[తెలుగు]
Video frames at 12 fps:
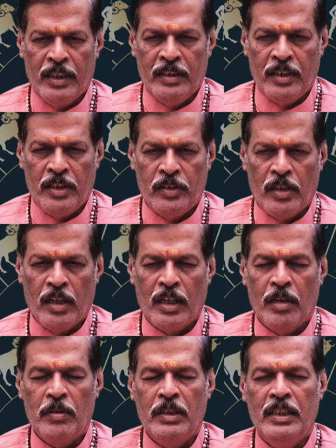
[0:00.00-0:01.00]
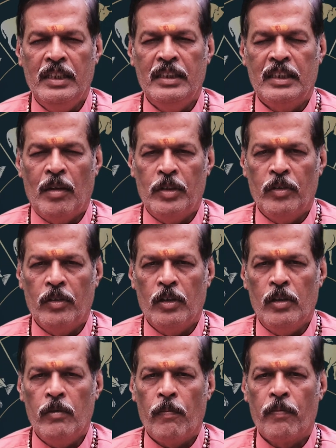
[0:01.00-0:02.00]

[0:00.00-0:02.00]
సంచరిస్తున్నాడు కాబట్టి ఈ సమయంలో